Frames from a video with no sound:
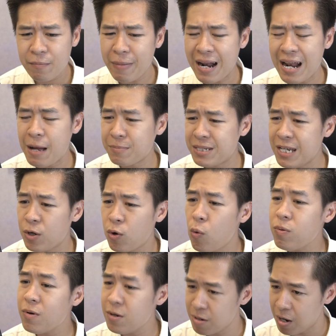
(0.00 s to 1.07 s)
bạn làm gì
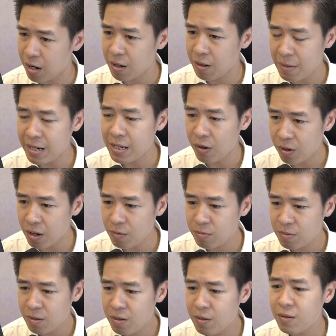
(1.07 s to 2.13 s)
cũng được, bạn hiểu
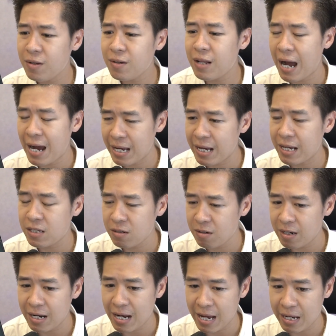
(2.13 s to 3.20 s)
không? Nhưng như thầy ngày
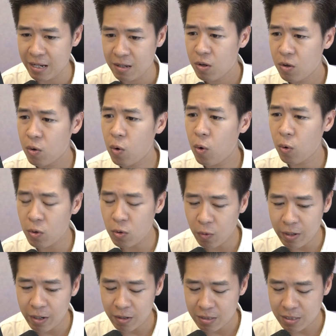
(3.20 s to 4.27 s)
xưa đây này, nó khốn
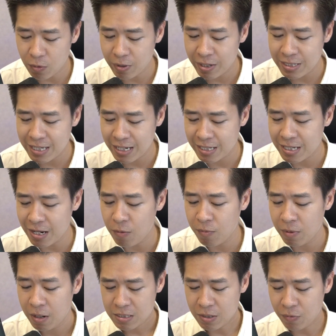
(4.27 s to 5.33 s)
nỗi á, sau khi dịch
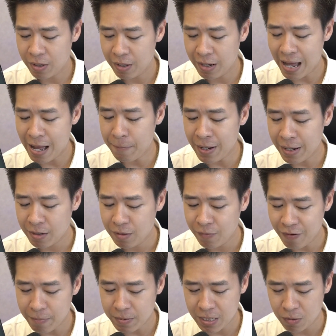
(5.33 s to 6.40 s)
xong, sau khi ám ảnh ngữ
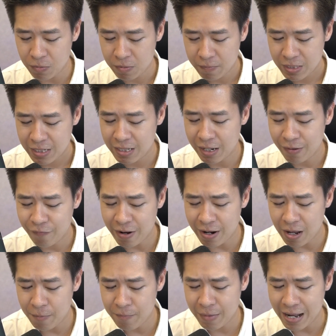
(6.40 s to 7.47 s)
pháp xong thì thầy
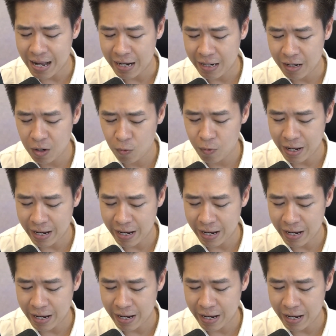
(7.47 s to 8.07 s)
phát âm cả cái câu